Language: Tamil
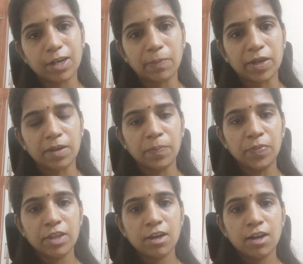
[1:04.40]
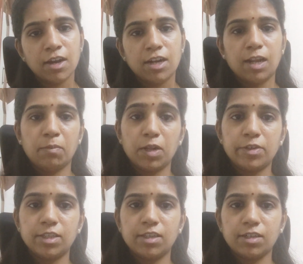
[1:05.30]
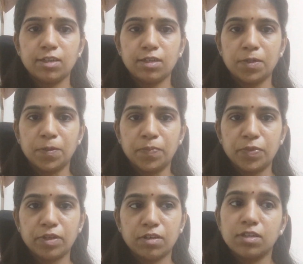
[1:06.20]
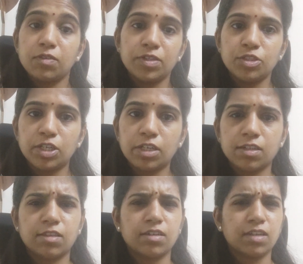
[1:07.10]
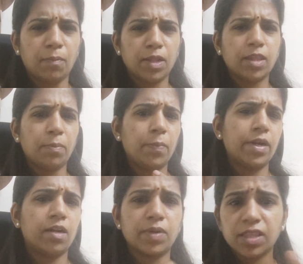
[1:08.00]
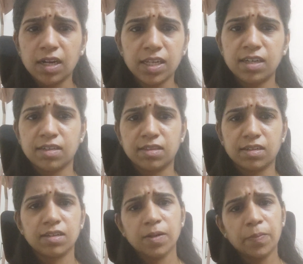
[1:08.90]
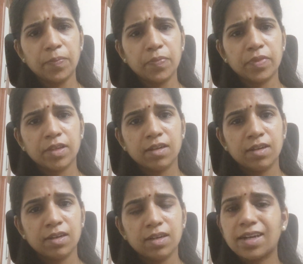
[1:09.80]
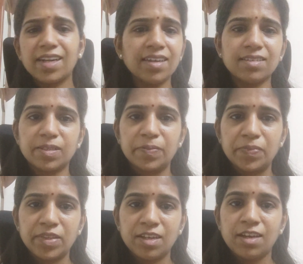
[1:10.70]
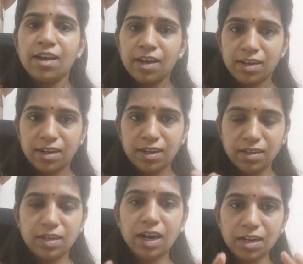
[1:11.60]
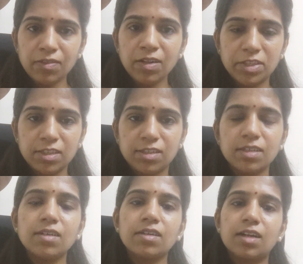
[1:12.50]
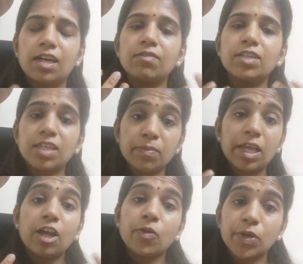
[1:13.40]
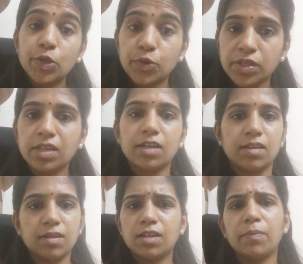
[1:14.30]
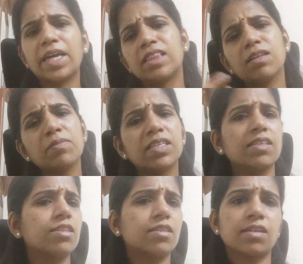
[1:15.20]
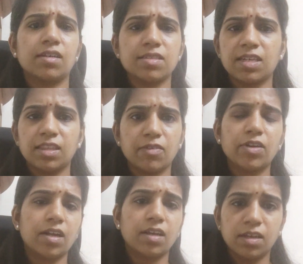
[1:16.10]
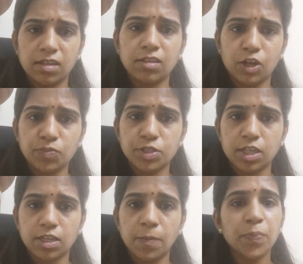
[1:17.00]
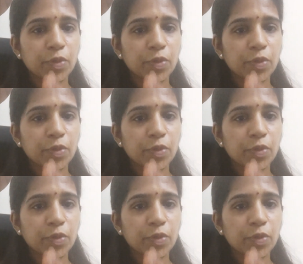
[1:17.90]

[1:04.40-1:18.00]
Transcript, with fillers: வர்ற மாதிரி நம்மளை வந்துட்டு ரிவெஞ்ச் எடுக்கிறதுக்கு நம்மளை தப்பு பண்ண நம்மளை தண்டிக்கிறதுக்கு கிடையாது கடவுள் வந்துட்டு கடவுளுக்கு நம்ம எல்லாருமே குழந்தைகள் நம்ம எந்த மதத்தை சேர்ந்தவராக இருந்தாலும் சரி